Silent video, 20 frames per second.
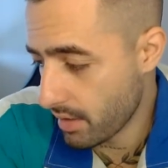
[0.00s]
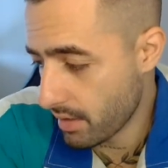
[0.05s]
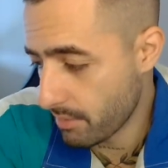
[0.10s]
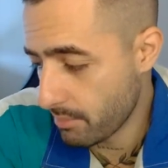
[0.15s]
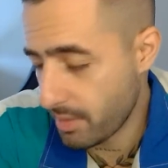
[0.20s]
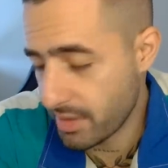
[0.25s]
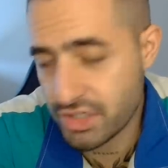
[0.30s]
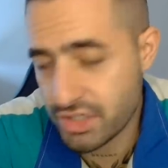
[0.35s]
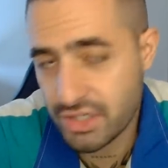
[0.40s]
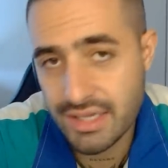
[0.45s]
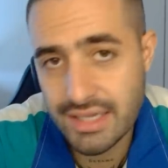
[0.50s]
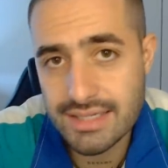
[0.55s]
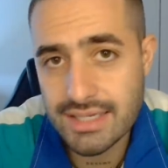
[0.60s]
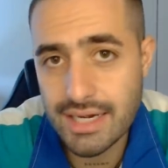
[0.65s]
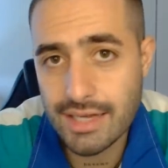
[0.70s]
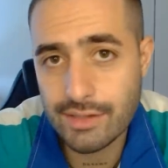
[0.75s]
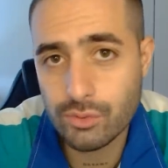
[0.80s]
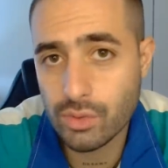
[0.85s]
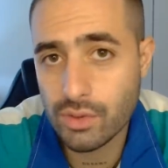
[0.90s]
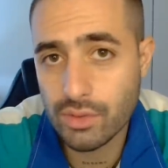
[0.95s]
A partir da
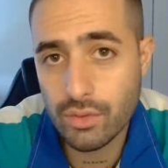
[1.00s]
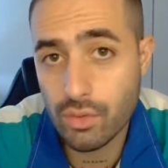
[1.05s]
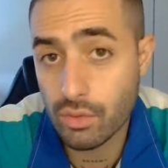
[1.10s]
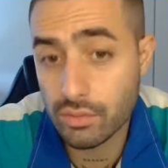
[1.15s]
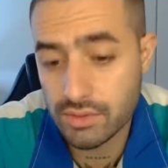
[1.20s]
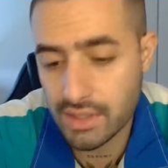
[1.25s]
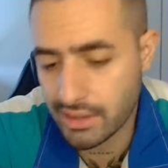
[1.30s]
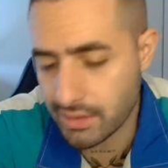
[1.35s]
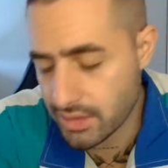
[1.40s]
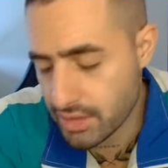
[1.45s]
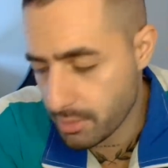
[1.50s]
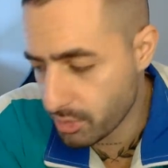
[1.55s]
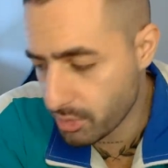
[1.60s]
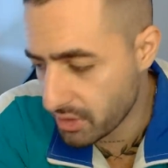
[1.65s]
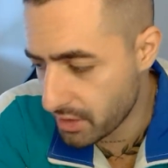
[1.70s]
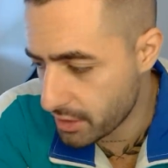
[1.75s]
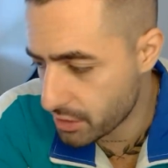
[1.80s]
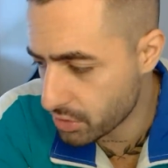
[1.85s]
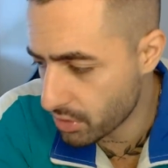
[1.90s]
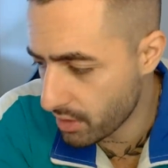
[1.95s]
assinatura do contrato, ele já
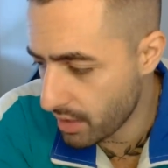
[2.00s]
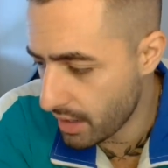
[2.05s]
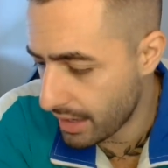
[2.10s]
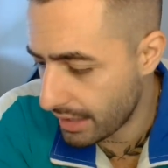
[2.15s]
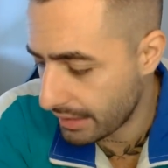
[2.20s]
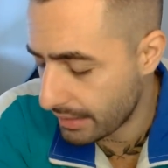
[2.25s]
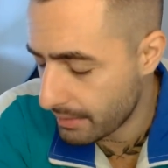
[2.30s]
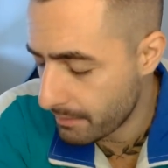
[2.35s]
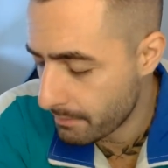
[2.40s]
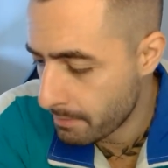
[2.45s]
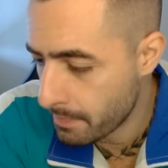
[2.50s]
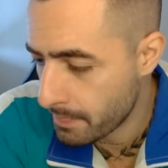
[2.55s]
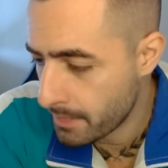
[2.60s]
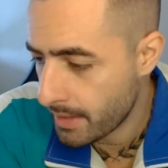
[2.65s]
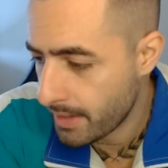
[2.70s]
poderia jogar, né?